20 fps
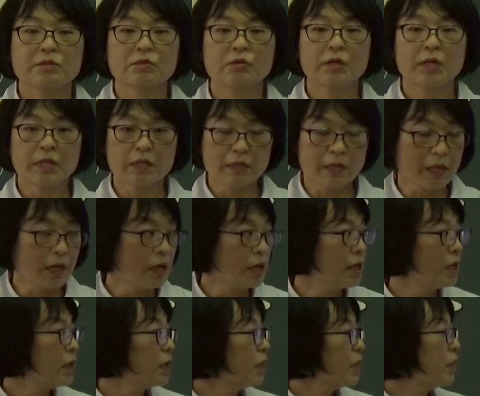それ
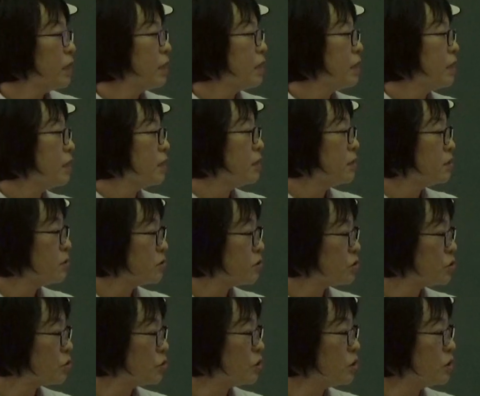で
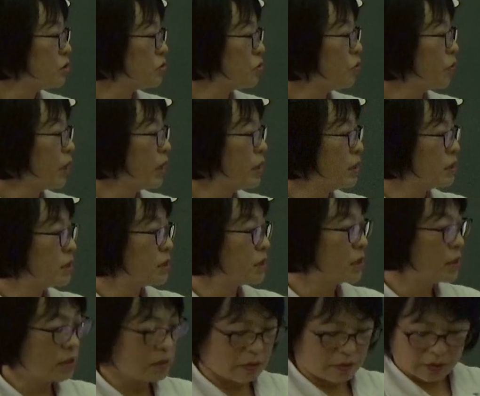水素原
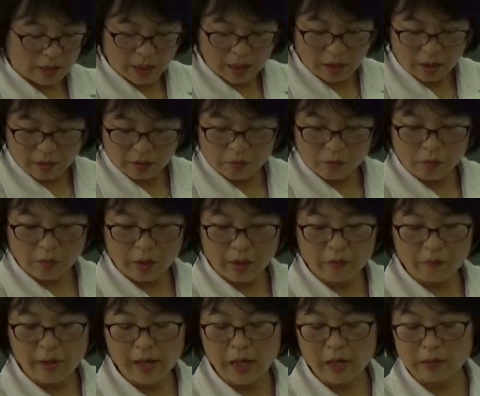子ですがこ
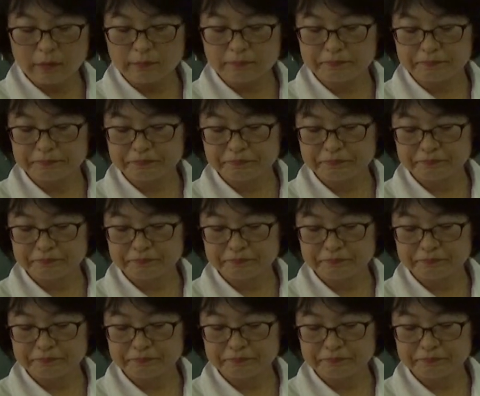れは